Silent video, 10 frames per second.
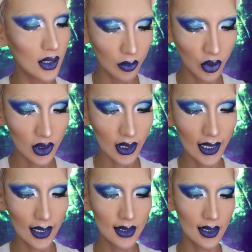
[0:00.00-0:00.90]
大家有没有粘
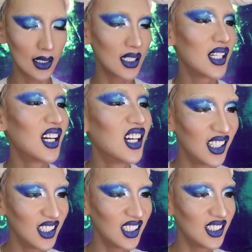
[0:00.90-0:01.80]
牙？检查一下，
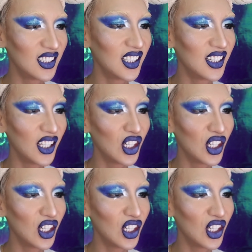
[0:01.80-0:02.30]
有一点